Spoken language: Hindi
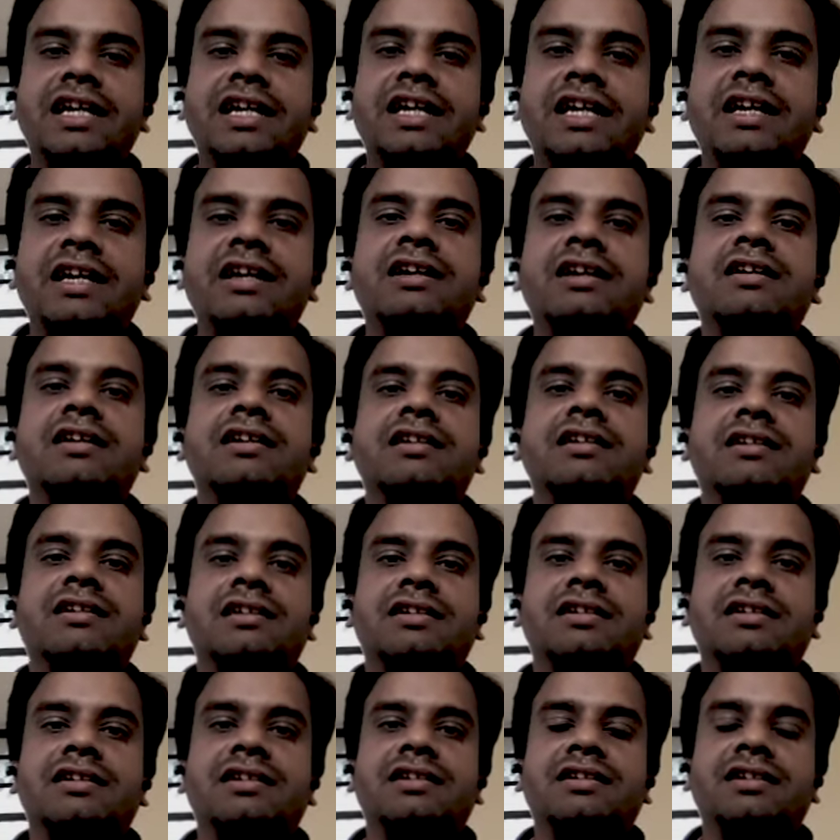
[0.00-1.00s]
कि
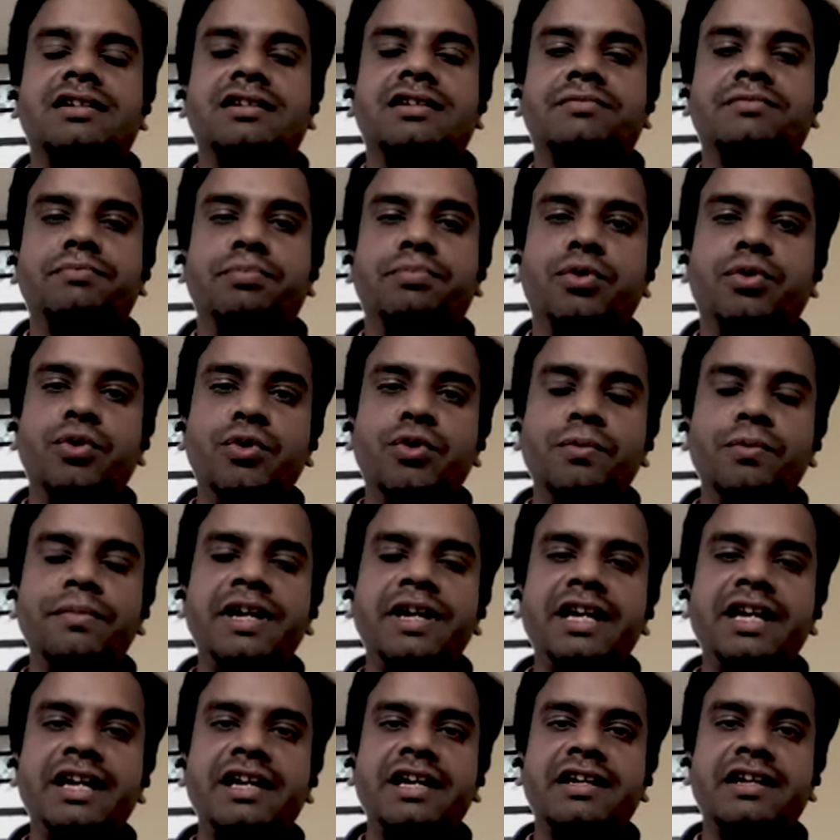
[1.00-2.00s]

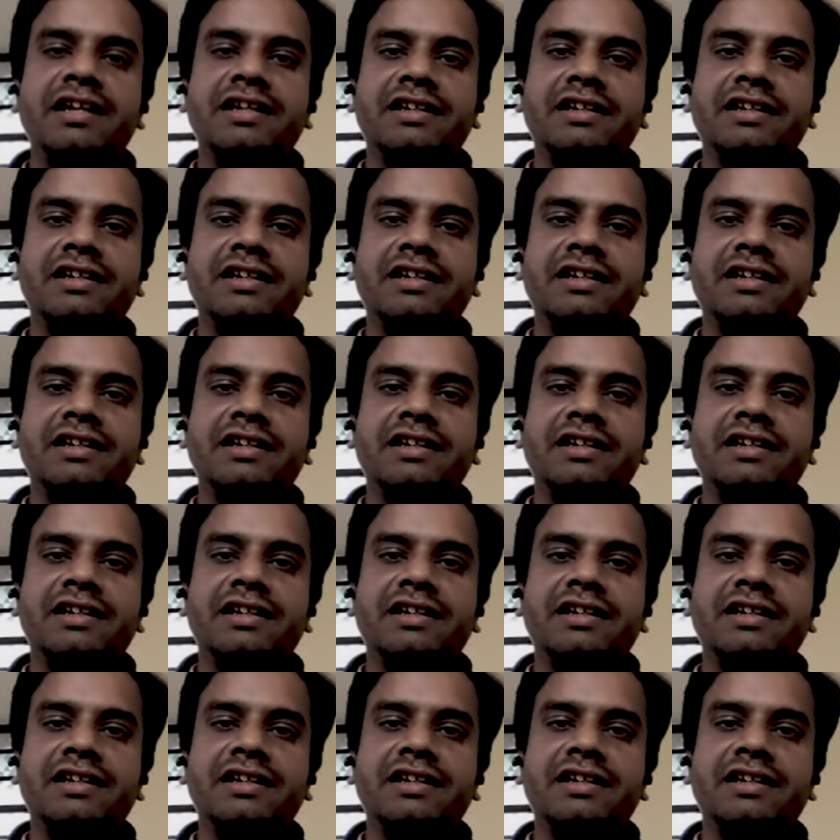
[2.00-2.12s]
भूमि